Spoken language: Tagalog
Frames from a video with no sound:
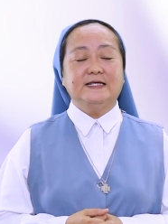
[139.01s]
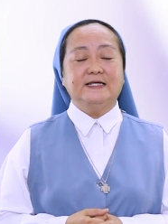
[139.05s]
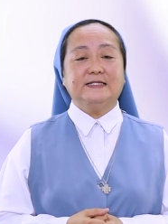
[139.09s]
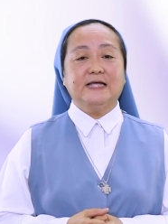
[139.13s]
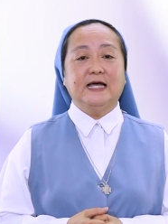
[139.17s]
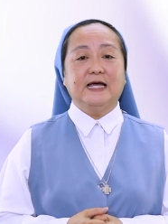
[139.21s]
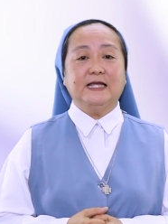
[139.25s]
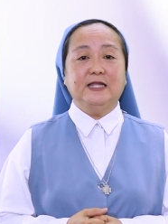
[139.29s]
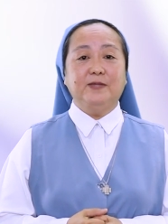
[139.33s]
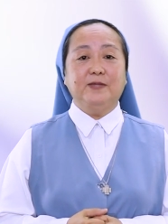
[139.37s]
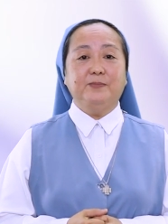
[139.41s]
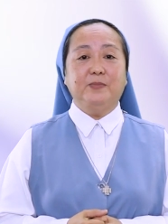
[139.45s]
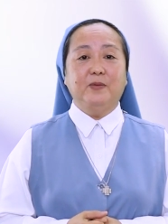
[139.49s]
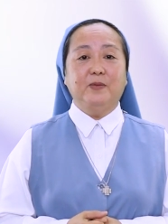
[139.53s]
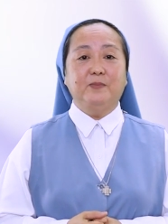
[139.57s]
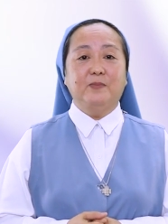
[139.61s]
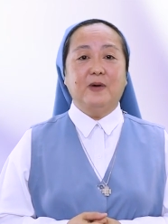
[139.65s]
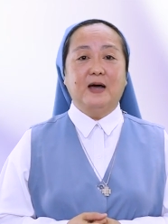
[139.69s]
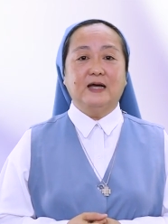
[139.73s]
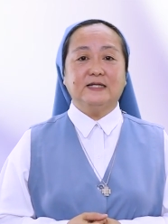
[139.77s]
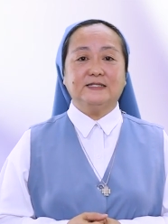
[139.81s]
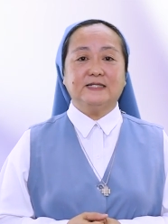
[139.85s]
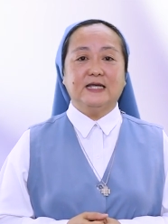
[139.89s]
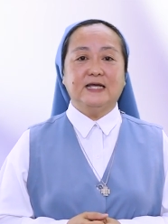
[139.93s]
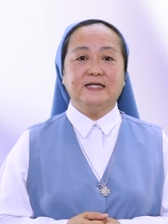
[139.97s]
sa ating
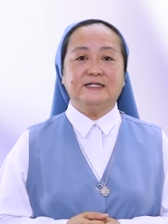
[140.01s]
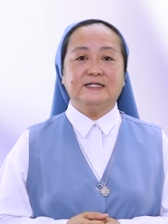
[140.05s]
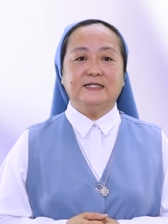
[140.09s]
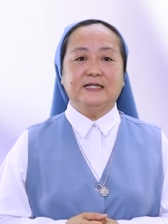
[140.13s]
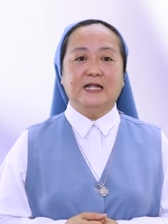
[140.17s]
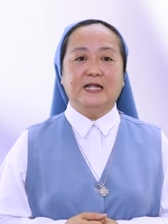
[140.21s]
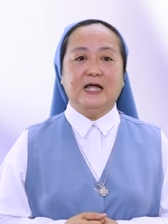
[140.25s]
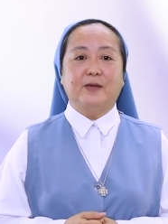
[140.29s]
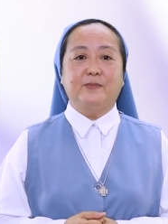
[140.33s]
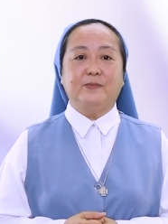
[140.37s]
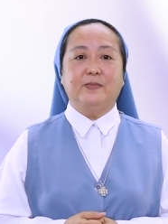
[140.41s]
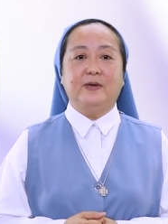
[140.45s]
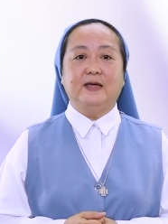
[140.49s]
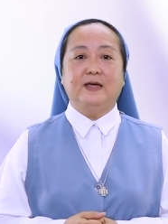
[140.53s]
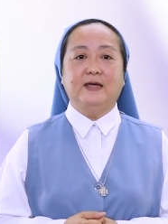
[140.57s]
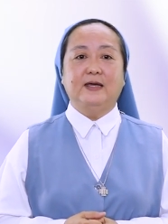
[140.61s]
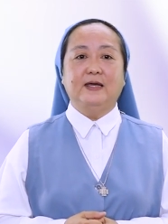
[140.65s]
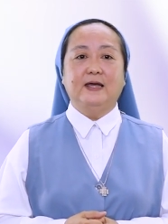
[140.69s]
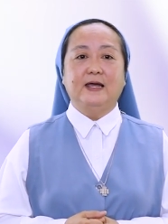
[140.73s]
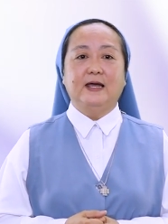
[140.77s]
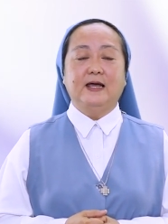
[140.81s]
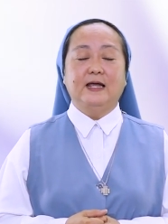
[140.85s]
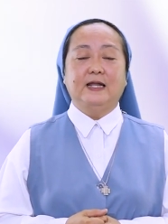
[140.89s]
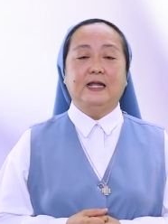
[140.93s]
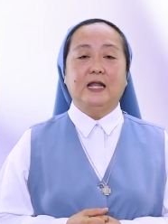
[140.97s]
pagbasa ay sinabi
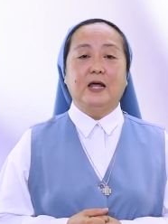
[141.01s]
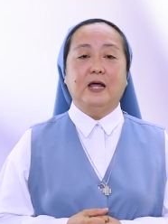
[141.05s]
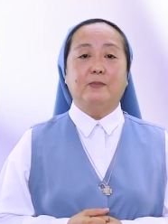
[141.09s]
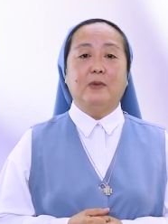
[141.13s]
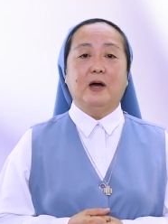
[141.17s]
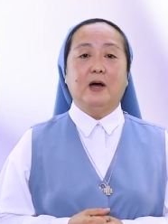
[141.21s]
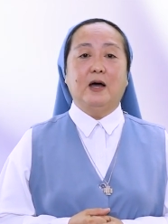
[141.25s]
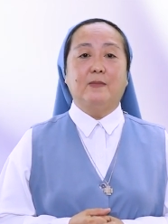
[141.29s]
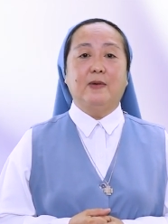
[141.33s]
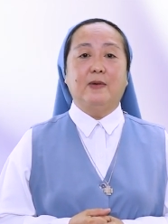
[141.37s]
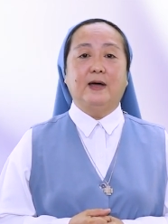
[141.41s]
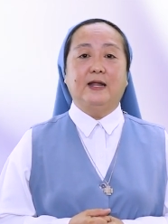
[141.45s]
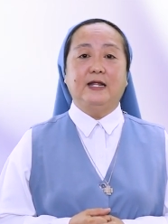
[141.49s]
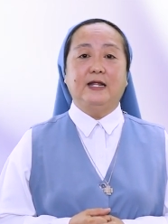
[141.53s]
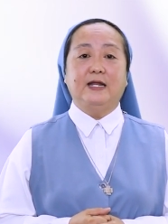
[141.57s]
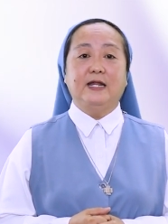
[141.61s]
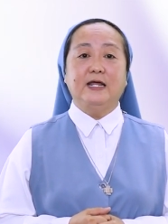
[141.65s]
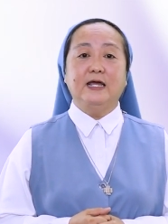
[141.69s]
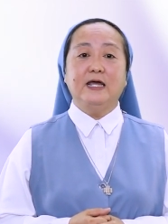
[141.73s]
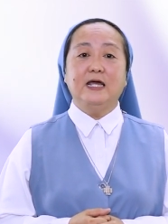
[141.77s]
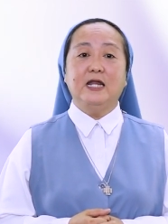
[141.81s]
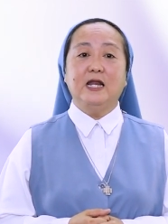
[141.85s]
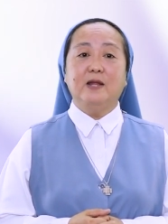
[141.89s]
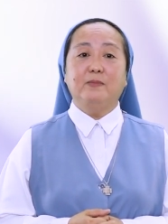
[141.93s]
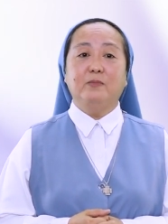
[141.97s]
na mga
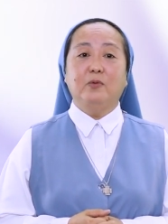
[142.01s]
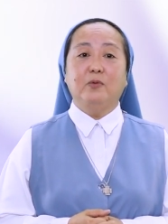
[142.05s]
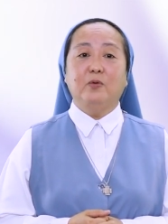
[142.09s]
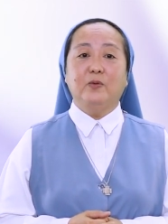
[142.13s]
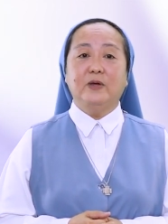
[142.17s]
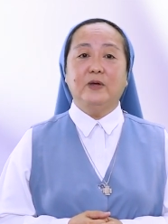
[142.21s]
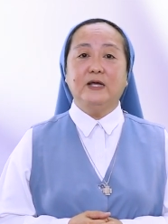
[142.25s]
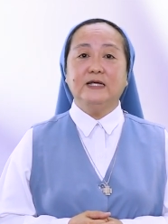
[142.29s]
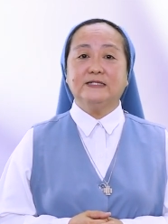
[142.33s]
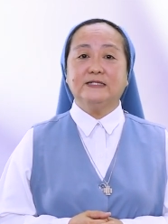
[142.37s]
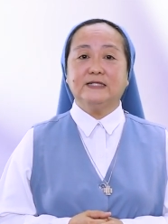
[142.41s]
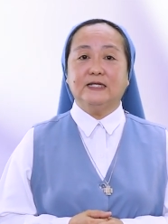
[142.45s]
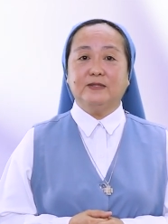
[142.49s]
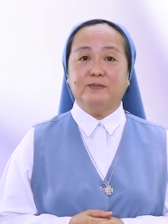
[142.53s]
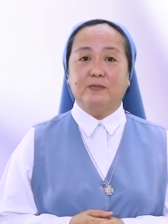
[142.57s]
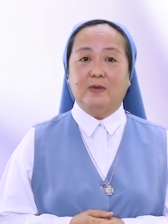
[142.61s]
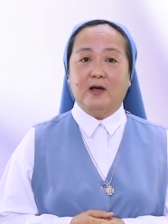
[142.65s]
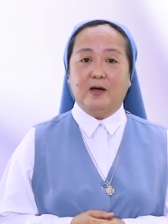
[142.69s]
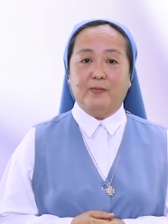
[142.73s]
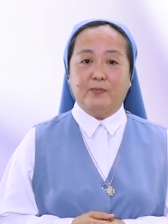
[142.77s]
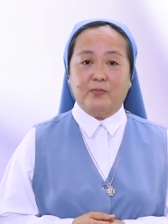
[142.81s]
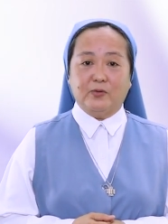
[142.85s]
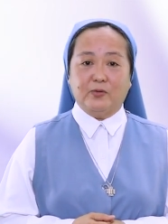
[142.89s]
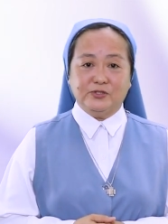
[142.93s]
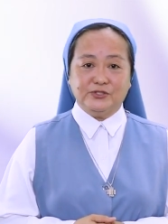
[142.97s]
maniningil ng buwis at
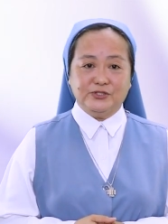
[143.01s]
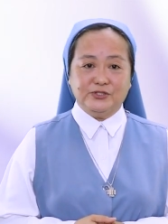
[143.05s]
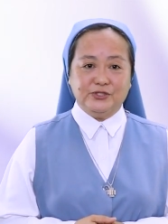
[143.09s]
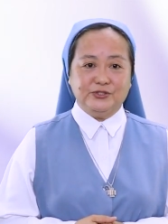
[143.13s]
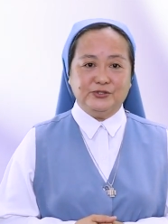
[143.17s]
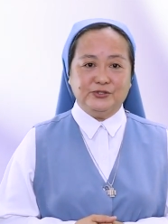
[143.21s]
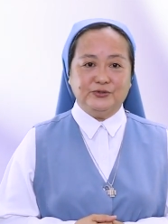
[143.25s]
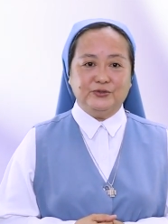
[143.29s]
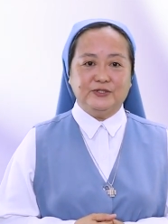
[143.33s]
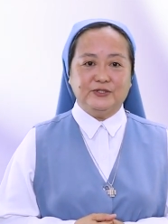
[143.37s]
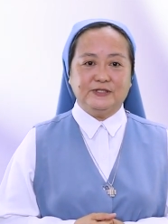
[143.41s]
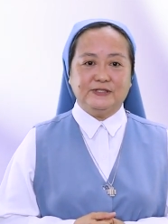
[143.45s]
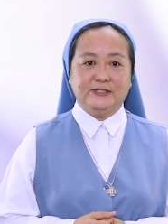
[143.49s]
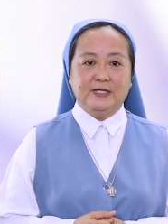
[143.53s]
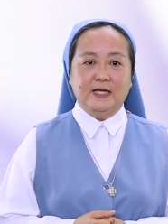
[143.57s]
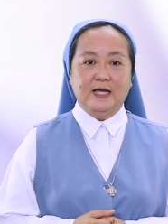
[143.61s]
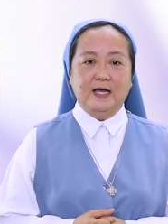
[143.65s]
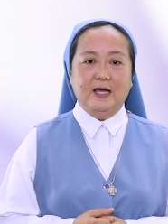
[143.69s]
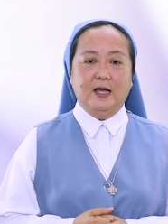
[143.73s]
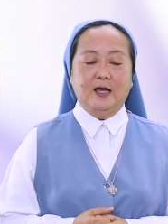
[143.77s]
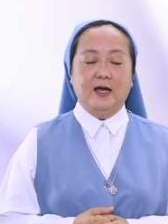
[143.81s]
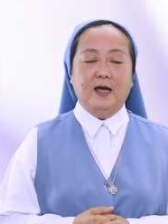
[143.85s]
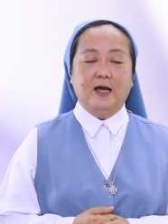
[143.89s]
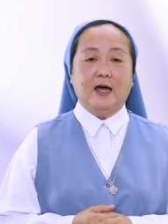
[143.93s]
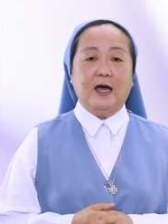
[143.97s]
mga prostitutes
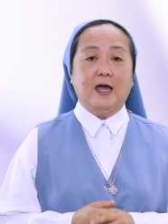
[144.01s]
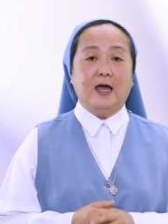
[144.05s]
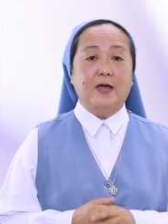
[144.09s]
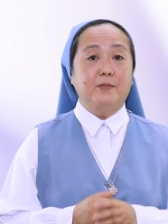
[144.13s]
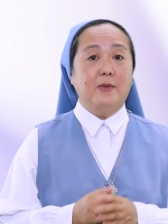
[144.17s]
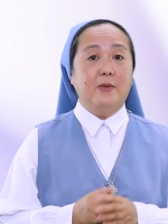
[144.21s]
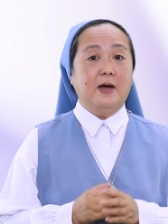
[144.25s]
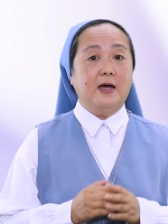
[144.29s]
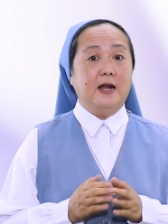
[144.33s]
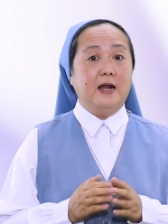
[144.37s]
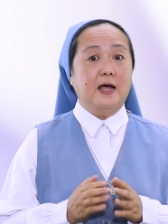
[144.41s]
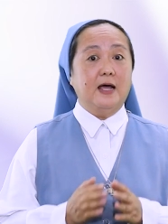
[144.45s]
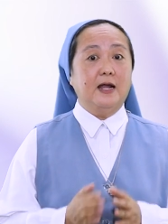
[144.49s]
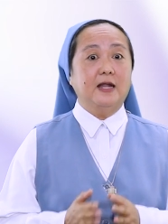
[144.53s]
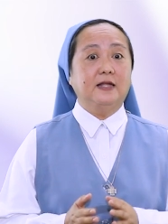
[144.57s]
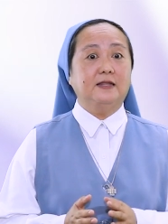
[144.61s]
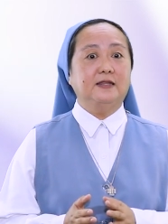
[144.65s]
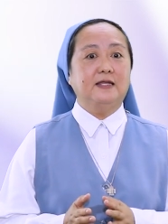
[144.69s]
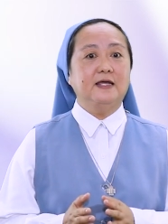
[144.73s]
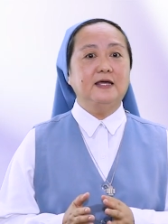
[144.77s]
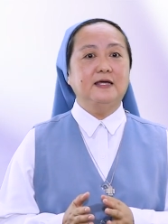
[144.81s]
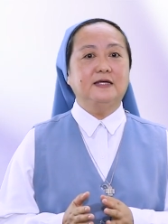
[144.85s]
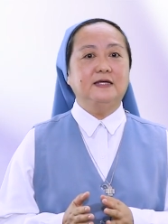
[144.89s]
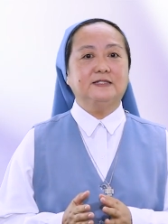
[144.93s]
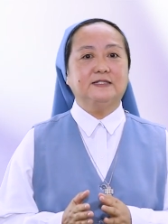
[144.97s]
ay
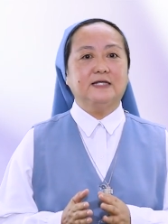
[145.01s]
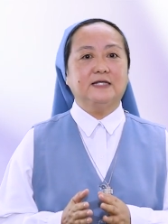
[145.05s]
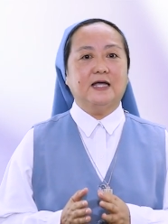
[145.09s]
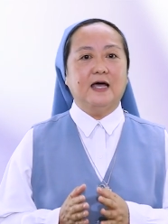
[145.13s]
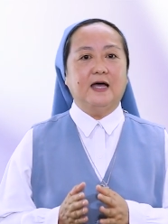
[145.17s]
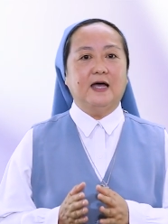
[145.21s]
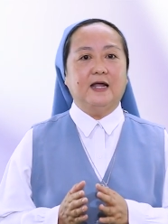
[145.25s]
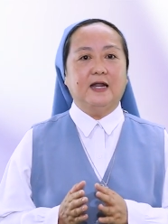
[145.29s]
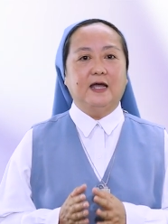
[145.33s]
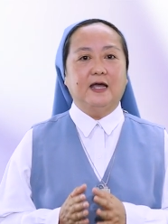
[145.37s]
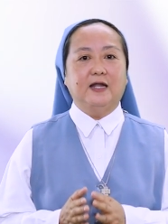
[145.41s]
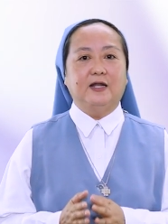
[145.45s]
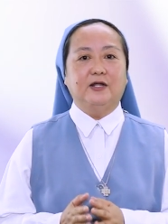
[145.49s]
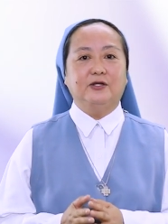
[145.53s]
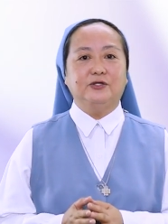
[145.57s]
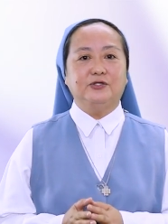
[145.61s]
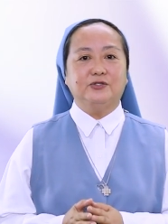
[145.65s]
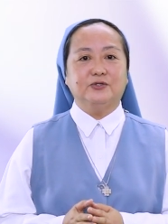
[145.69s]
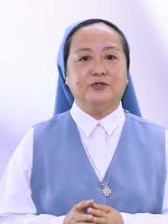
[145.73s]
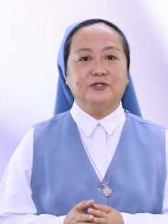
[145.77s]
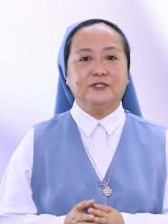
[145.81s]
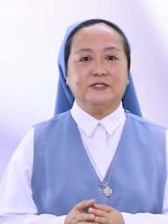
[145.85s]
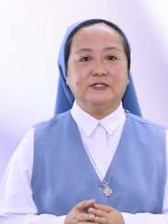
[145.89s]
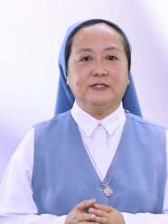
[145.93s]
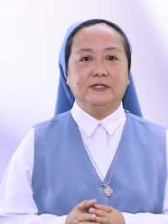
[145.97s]
makararating sa kaharian ng
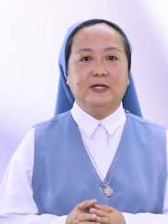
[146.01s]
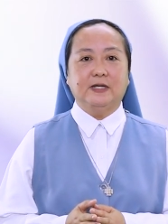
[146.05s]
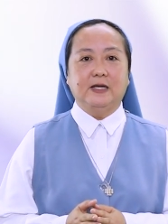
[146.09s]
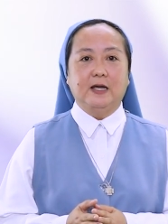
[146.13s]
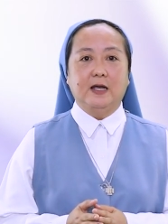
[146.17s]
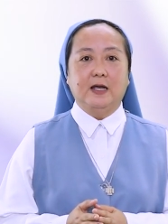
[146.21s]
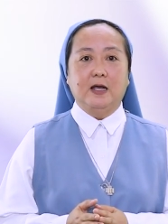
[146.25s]
Diyos.